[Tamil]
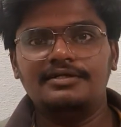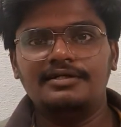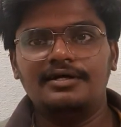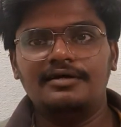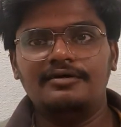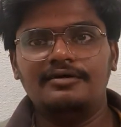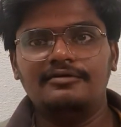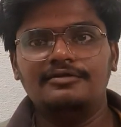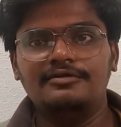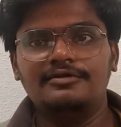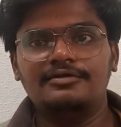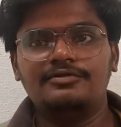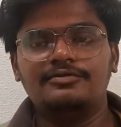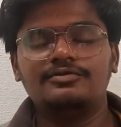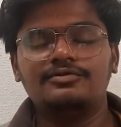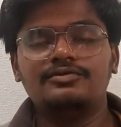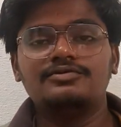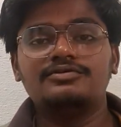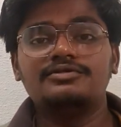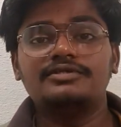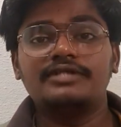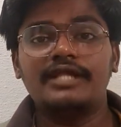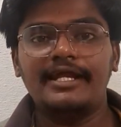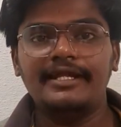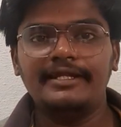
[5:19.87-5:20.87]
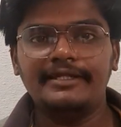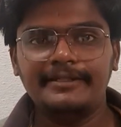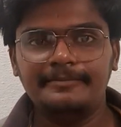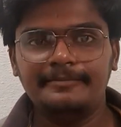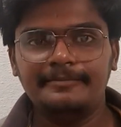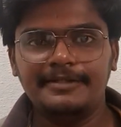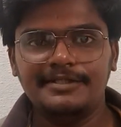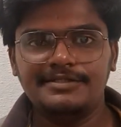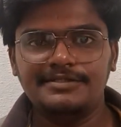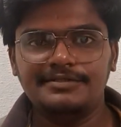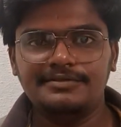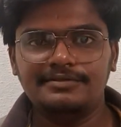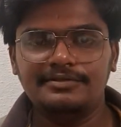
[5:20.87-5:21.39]
நான் வந்து டூ தௌசண்ட் நைன்டீன்
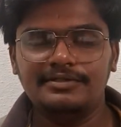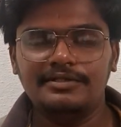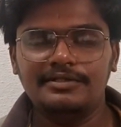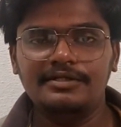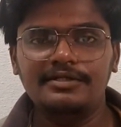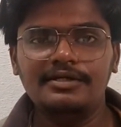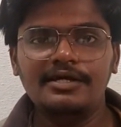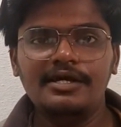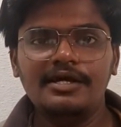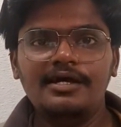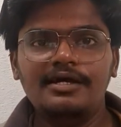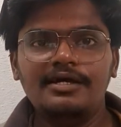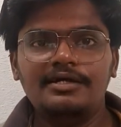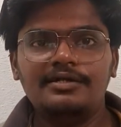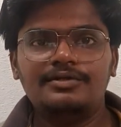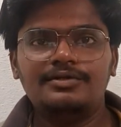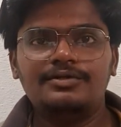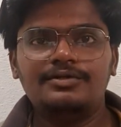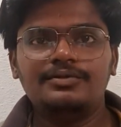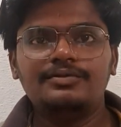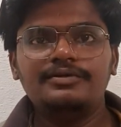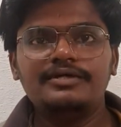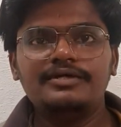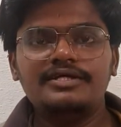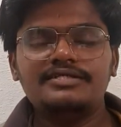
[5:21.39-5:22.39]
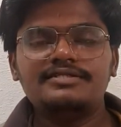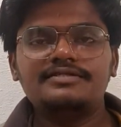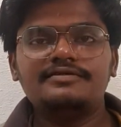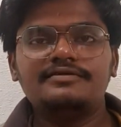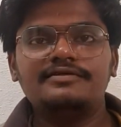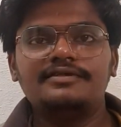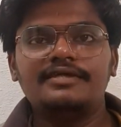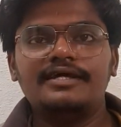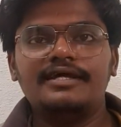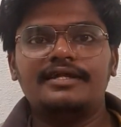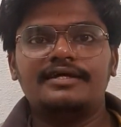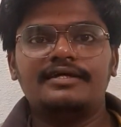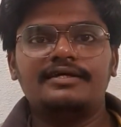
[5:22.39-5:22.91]
பேட்ச் அவுட்டு டூ இயர்ஸ்
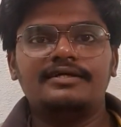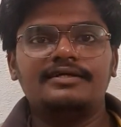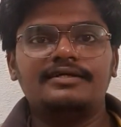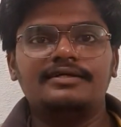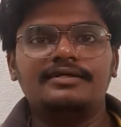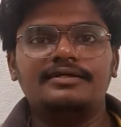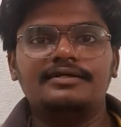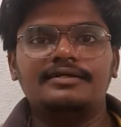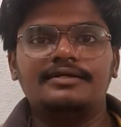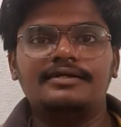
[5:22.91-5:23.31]
வந்து எனக்கு